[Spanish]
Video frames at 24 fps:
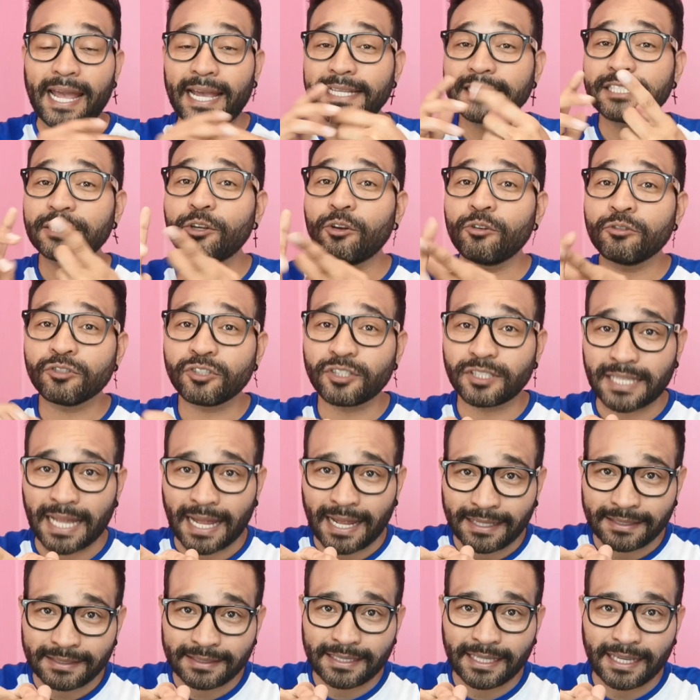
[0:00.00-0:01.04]
Es
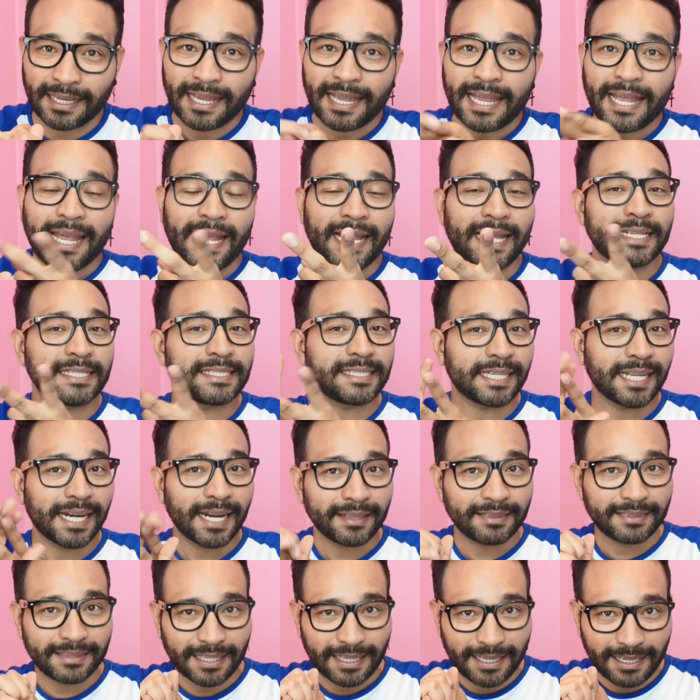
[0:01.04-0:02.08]
constante, es
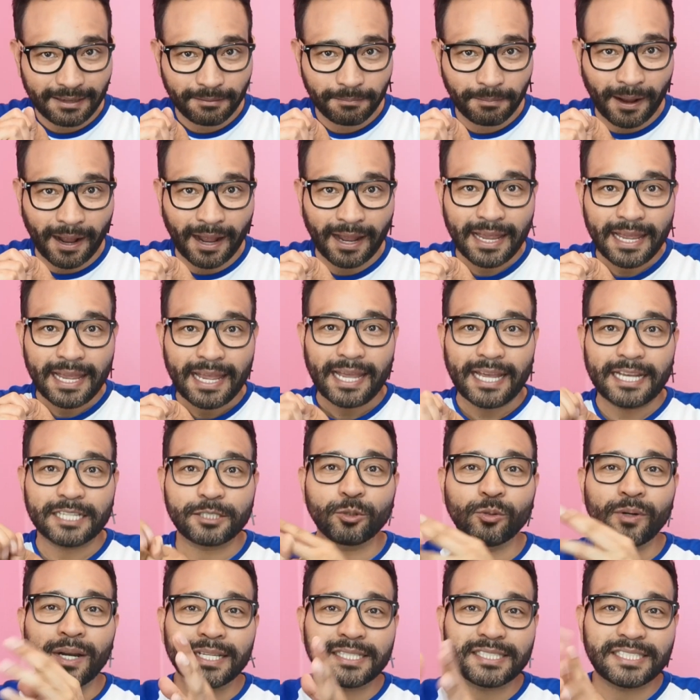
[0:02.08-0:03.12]
creativa,
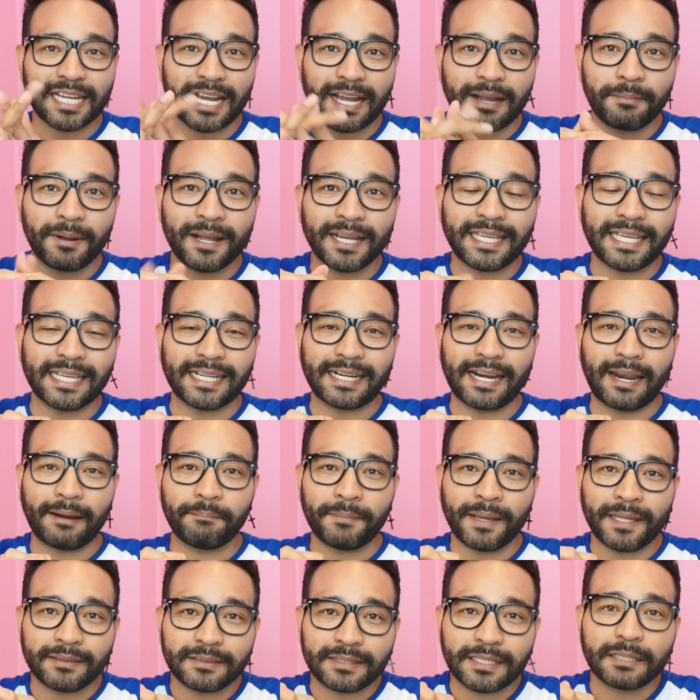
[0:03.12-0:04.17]
es una chava que
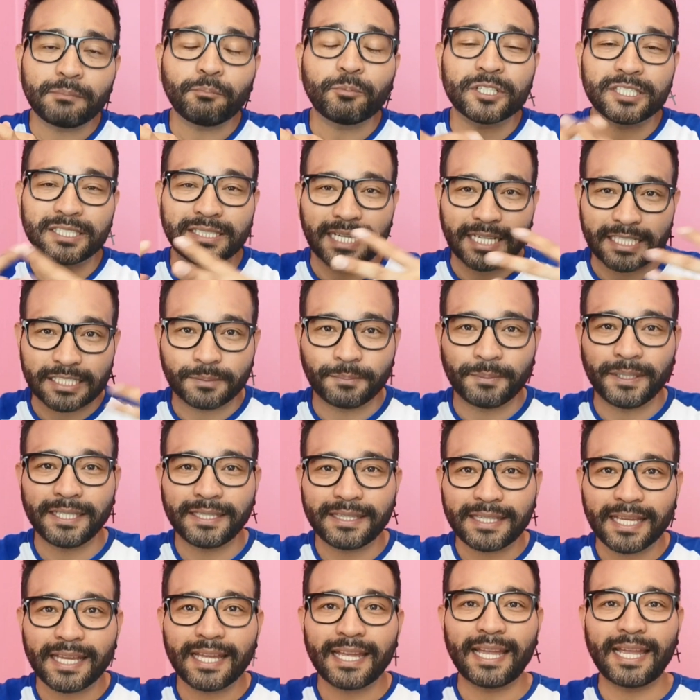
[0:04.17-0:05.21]
realmente pues
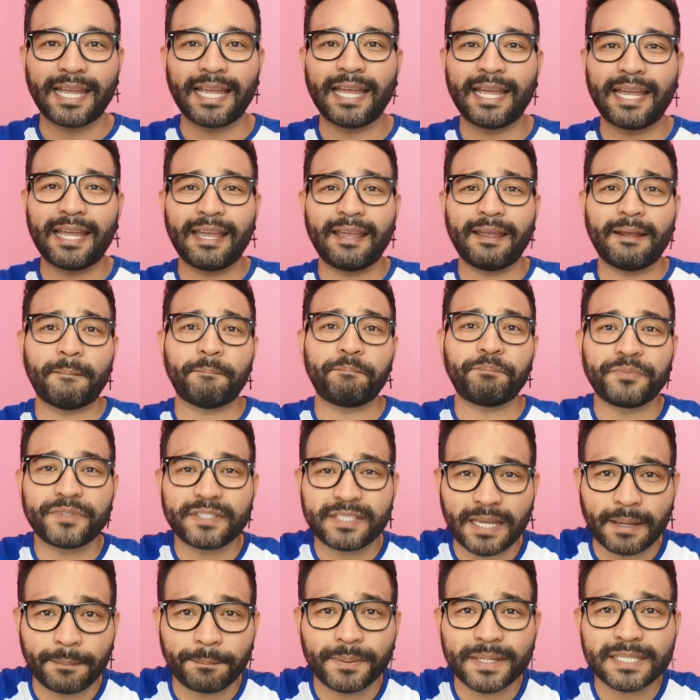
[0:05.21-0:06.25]
transmite eh,
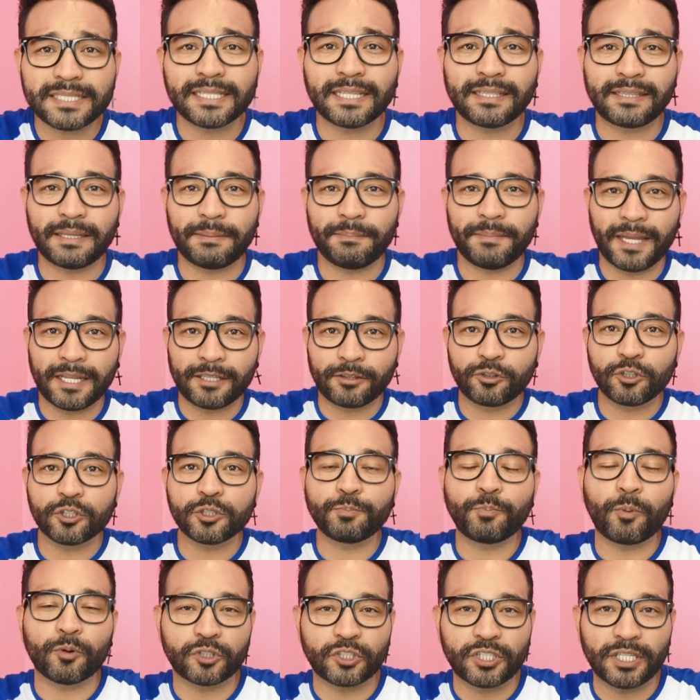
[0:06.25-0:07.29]
siempre
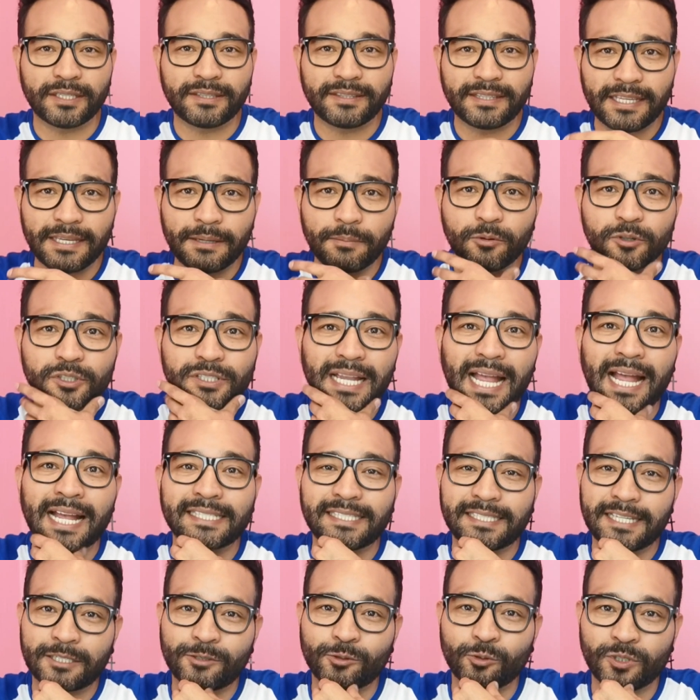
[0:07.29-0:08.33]
sentimientos positivos
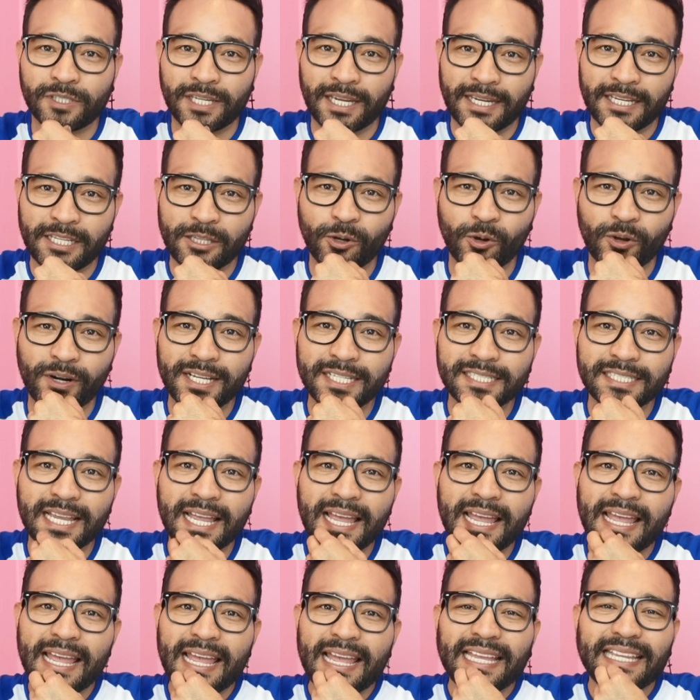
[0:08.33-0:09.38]
hacia sus
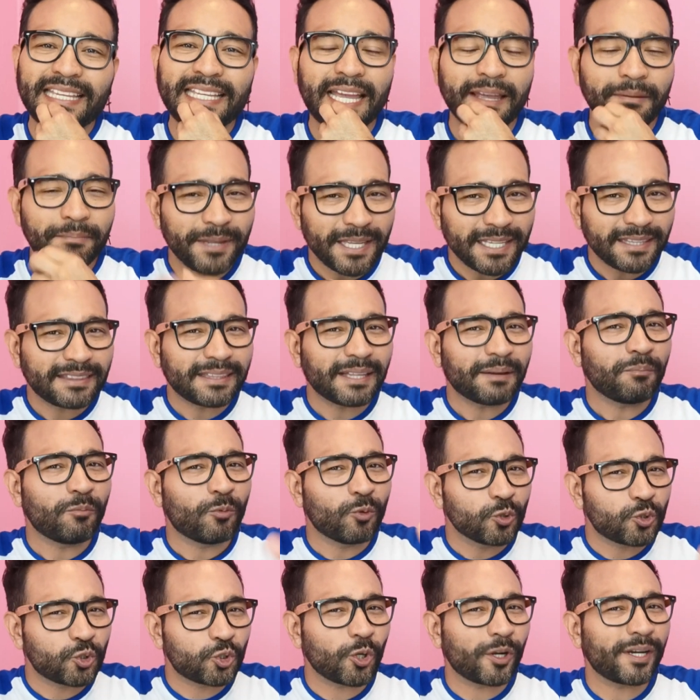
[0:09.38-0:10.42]
seguidores y evita
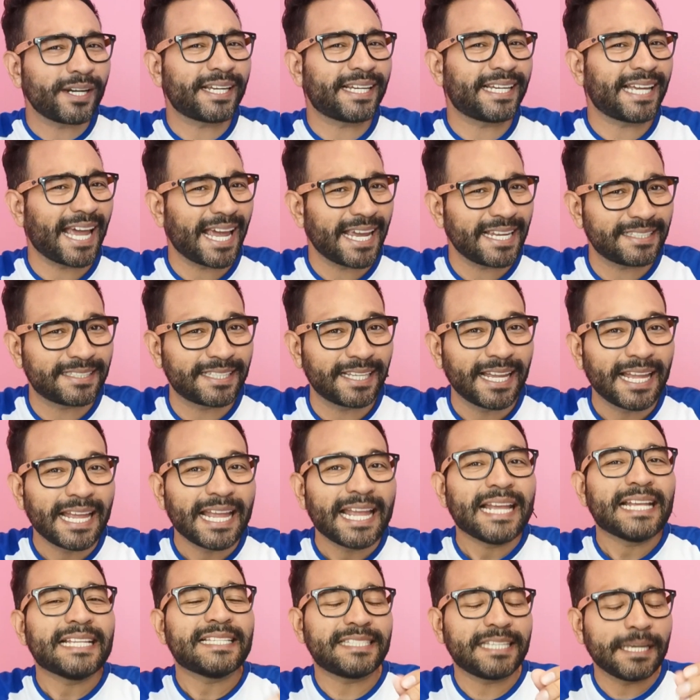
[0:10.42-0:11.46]
mucho el hate
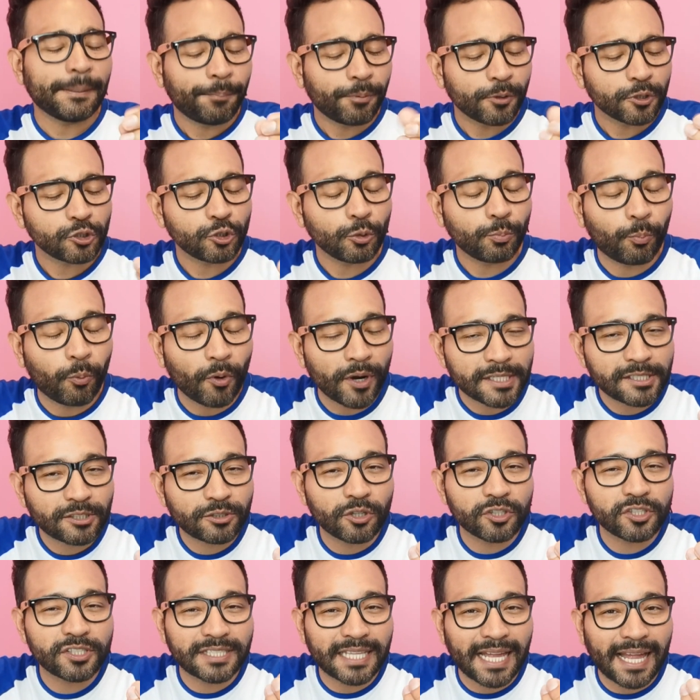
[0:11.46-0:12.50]
Sí, por
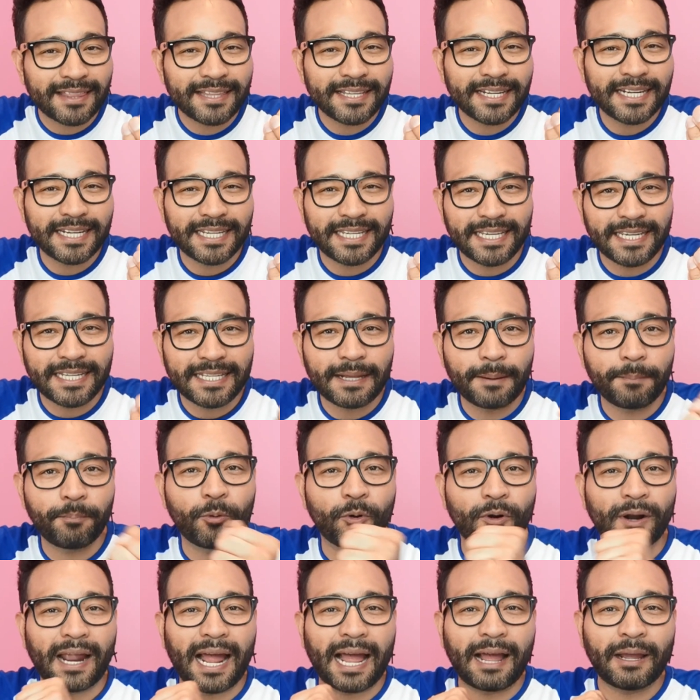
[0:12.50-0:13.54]
supuesto, está dirigida
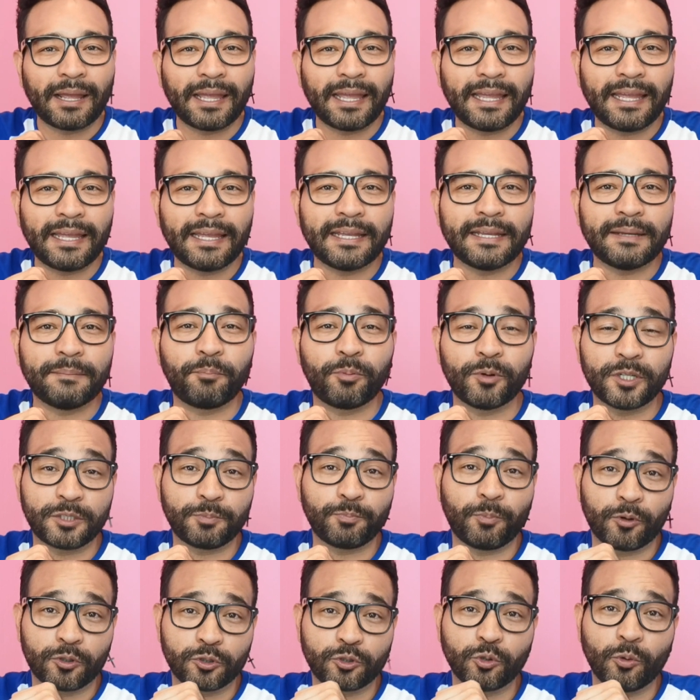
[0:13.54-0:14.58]
por, eh,
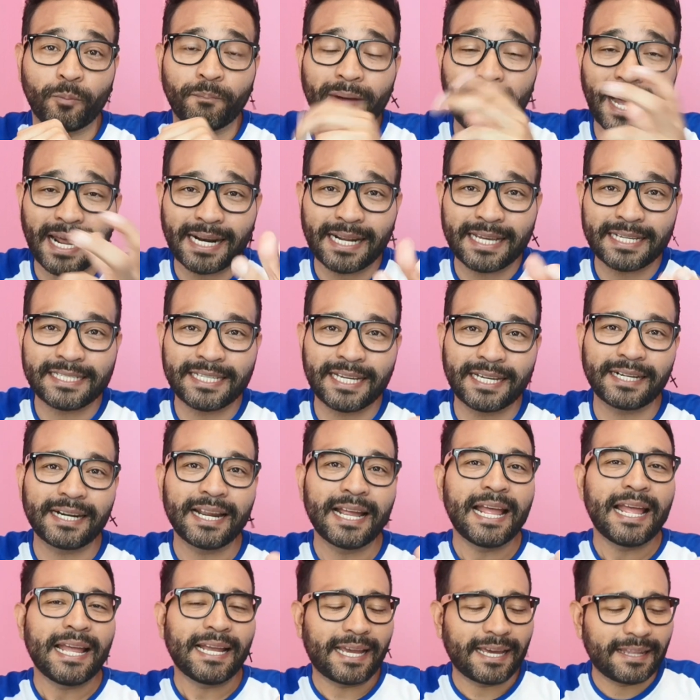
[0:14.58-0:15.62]
pues por su
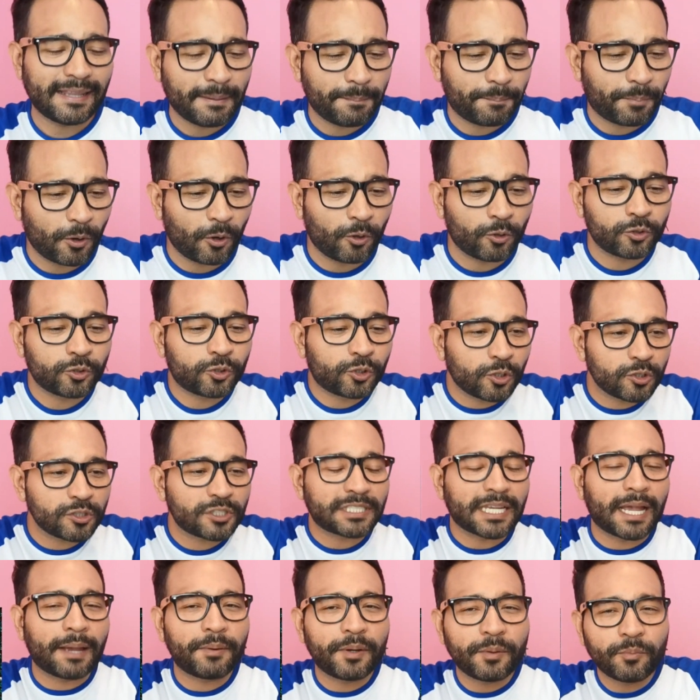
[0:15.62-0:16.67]
manager, que de pronto
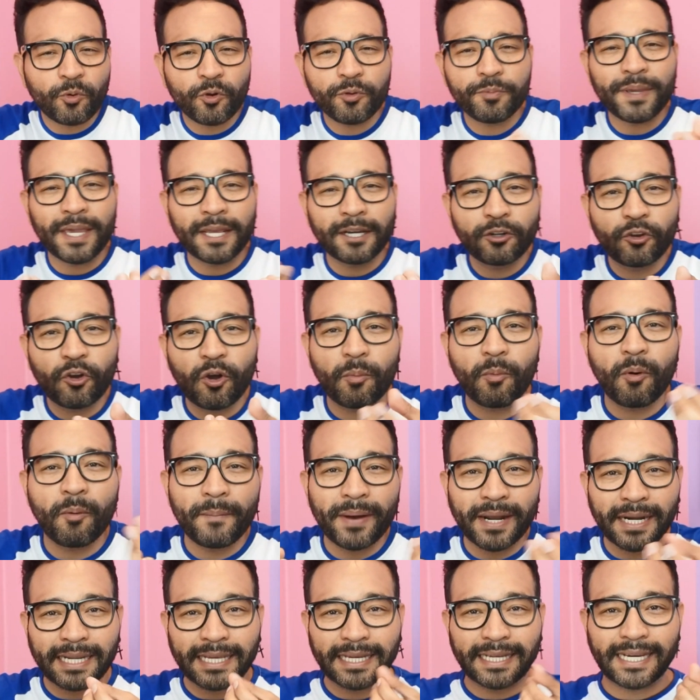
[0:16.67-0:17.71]
saben muy bien
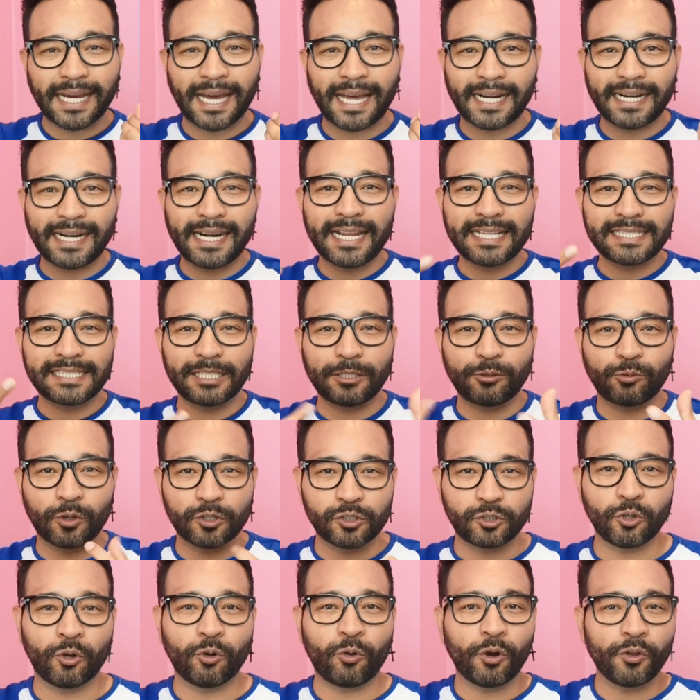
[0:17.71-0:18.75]
cómo manejar la
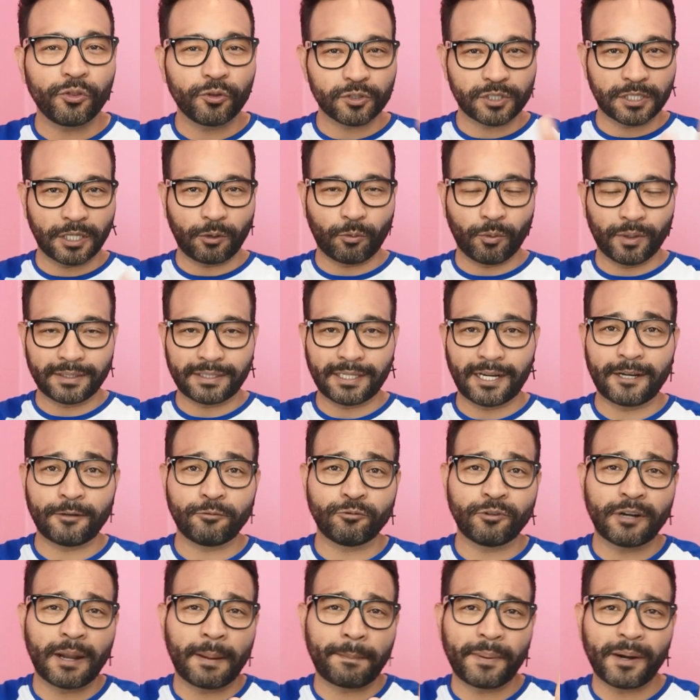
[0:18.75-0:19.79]
situación cuando se encuentran
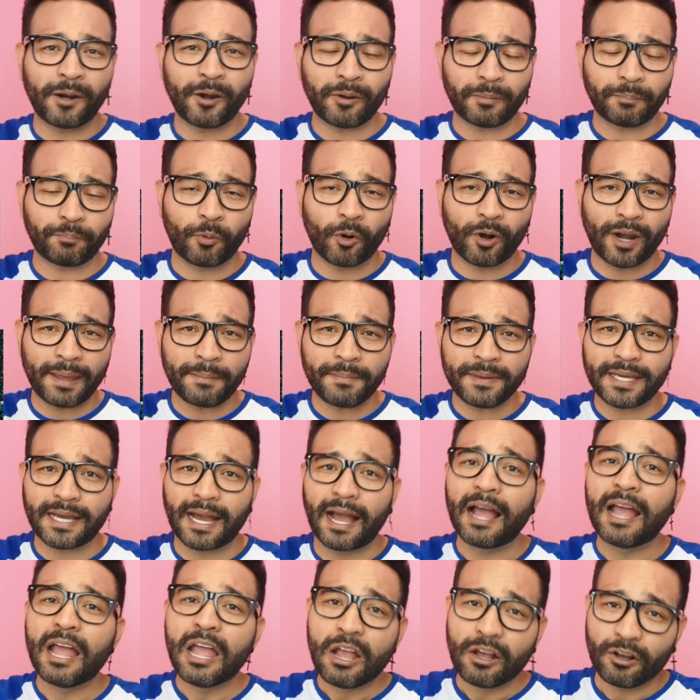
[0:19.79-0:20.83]
en una
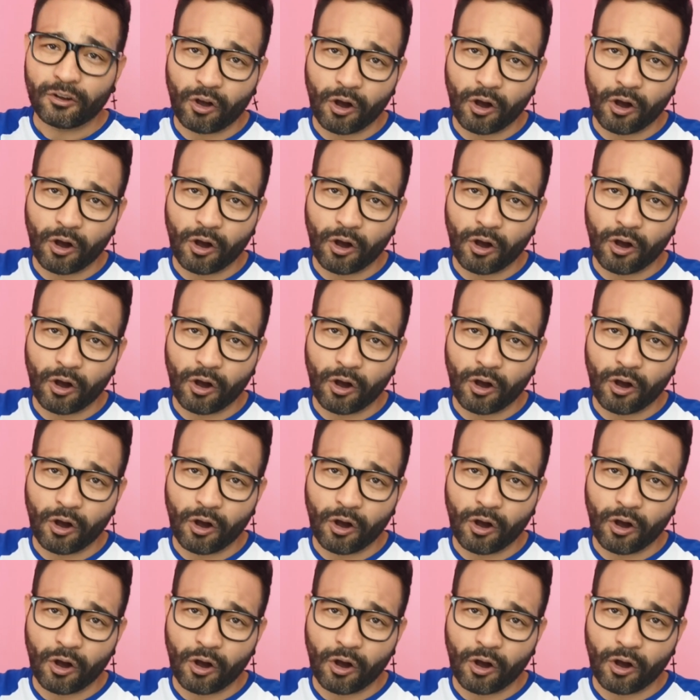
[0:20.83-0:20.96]
polémica,